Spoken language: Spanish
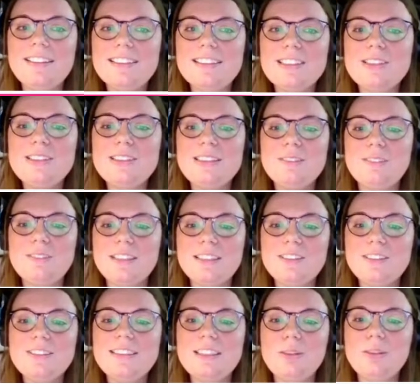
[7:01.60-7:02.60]
estos
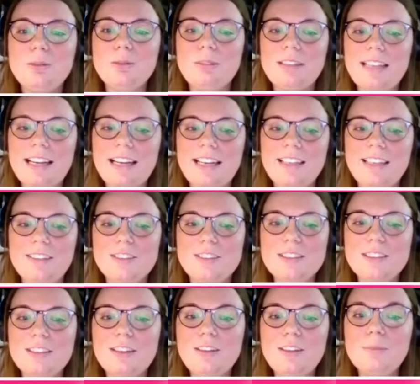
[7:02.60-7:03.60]
efectos
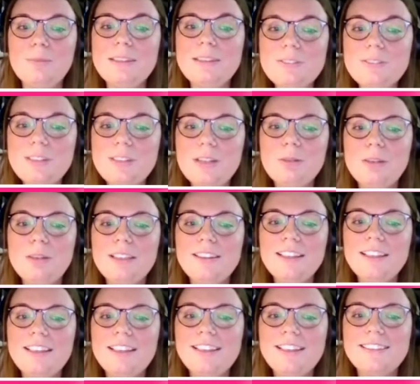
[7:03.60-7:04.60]
secundarios? Lo más
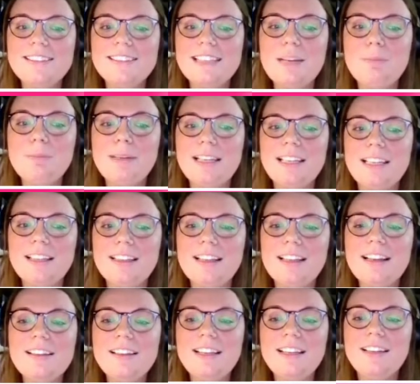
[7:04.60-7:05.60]
frecuente es que
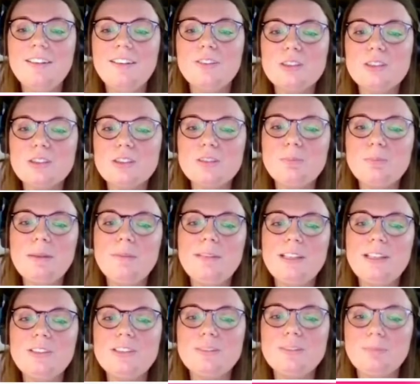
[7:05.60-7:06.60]
aparezcan en los dos
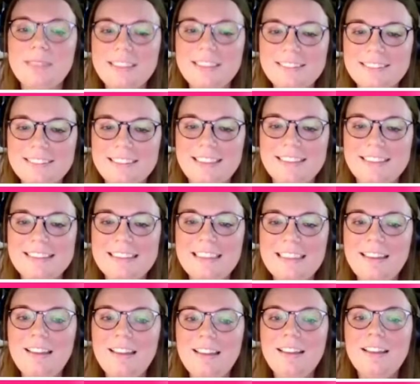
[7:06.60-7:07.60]
primeros
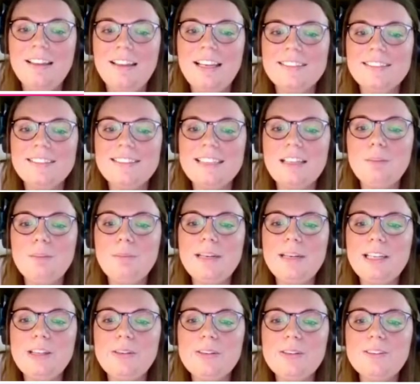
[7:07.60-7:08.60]
meses. Es el
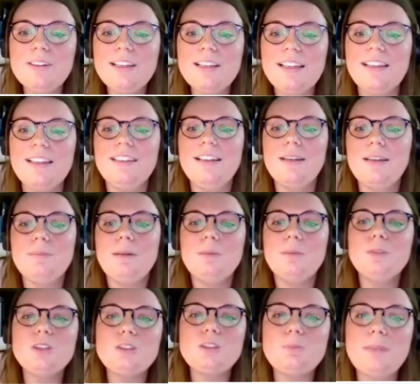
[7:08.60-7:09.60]
periodo que
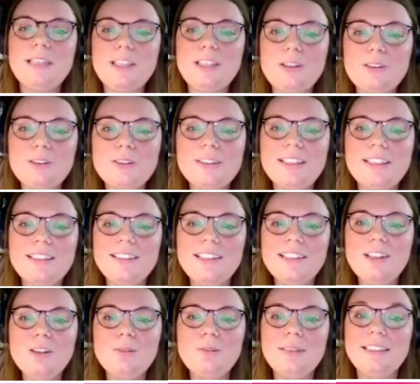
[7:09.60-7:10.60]
llamamos periodo
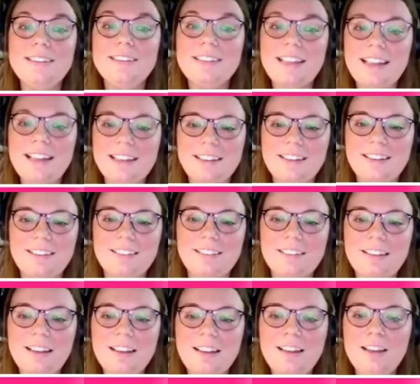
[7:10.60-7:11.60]
crítico ventana.
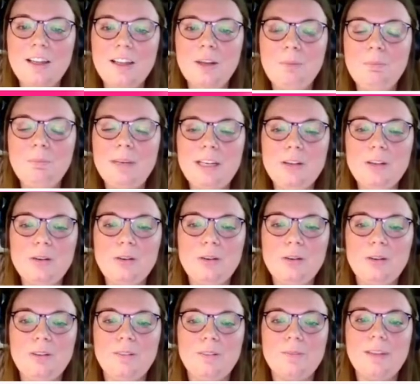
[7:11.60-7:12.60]

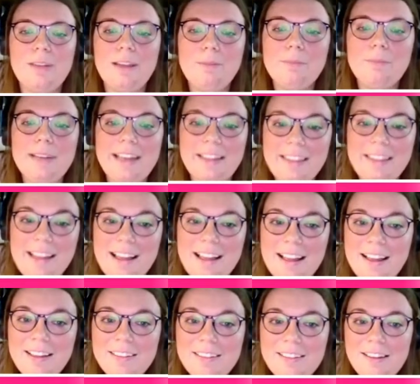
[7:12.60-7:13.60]
Pero en
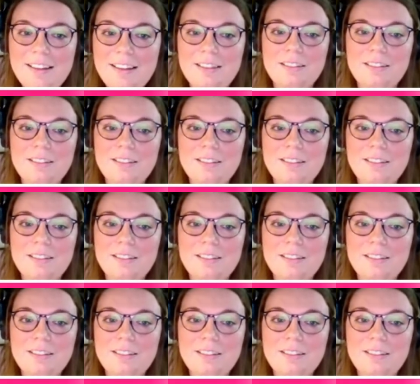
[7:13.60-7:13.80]
verdad,